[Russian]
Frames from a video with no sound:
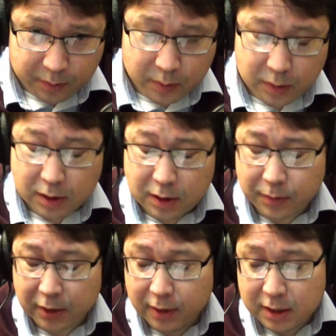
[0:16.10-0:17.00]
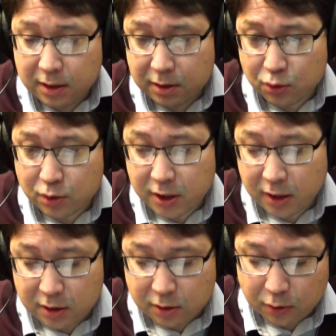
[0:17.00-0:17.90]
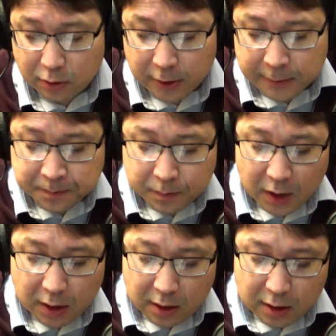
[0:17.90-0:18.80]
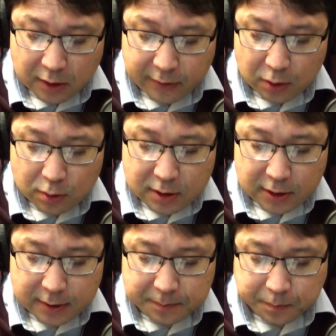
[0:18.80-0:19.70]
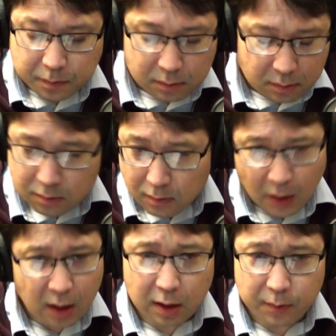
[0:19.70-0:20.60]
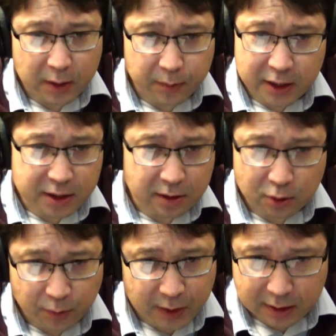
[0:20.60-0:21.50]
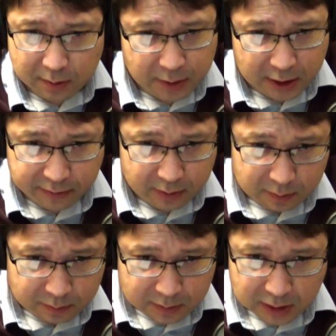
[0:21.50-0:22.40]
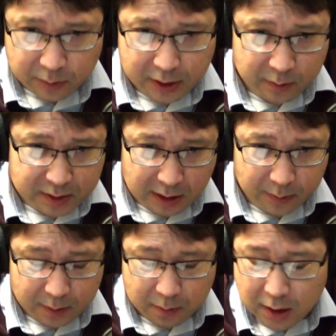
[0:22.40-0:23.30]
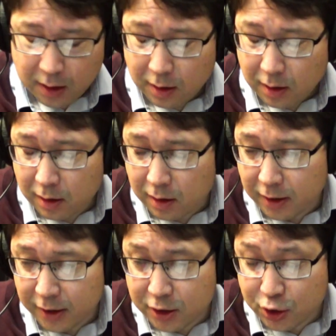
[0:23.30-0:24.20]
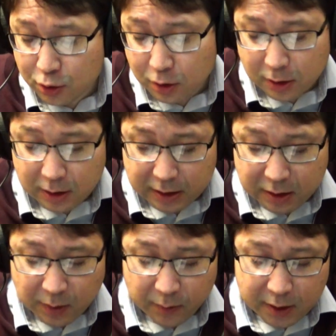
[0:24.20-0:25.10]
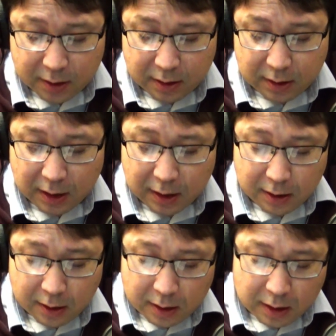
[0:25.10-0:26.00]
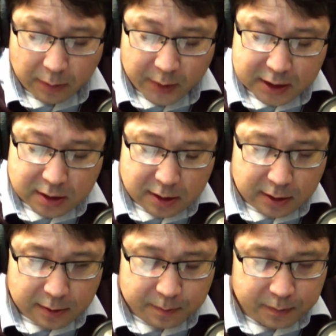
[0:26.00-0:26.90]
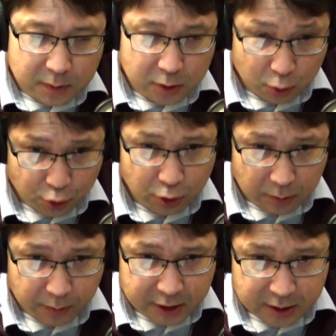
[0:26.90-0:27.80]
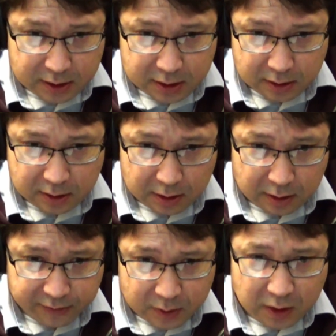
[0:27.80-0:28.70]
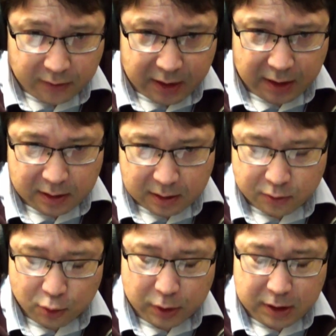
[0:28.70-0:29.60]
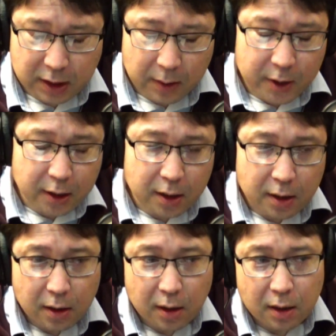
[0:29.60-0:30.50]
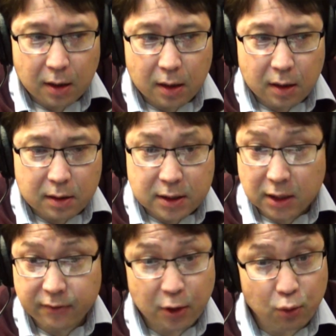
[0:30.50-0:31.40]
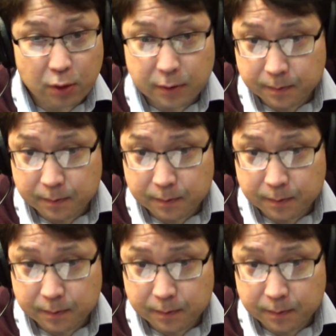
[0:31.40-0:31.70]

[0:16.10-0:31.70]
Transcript: появляется рассуждение, что э, революция а, проплачена людьми Атамбаева, либо им самим. А. Еще один момент – это, опять же, с учетом прошедших выборов, да, той динамики, север-юг